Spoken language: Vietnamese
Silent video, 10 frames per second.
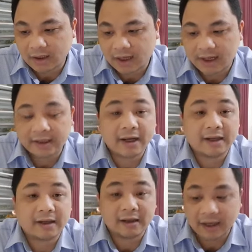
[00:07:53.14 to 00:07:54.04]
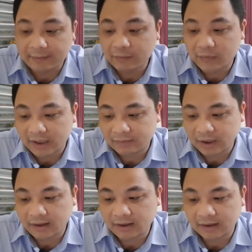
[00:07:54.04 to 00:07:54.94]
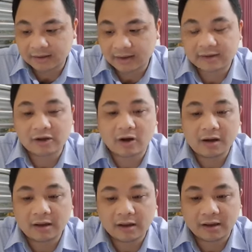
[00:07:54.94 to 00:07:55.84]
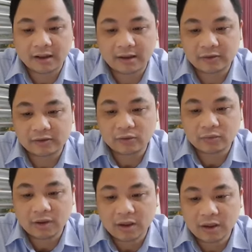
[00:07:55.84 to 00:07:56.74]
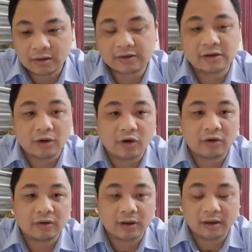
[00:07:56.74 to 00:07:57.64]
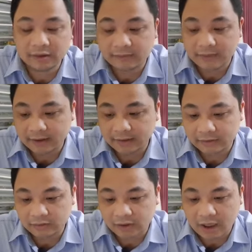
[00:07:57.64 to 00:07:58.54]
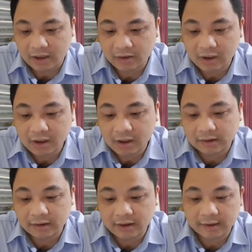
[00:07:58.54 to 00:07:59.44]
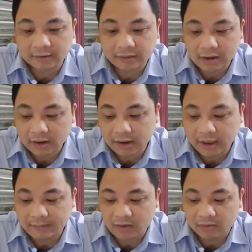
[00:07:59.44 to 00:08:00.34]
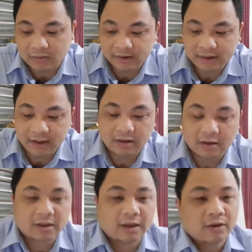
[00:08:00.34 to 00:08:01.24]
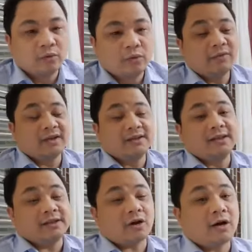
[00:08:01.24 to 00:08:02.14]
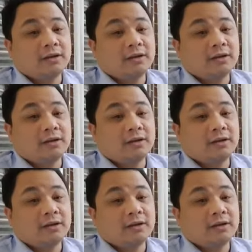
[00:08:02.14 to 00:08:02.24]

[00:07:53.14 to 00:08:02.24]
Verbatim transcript: 205 ờ, các em nhá rất là rõ các nội dung được sửa đổi như vậy để chúng ta học thì khi các em học thì sẽ được thầy ôn luyện và chỉ rõ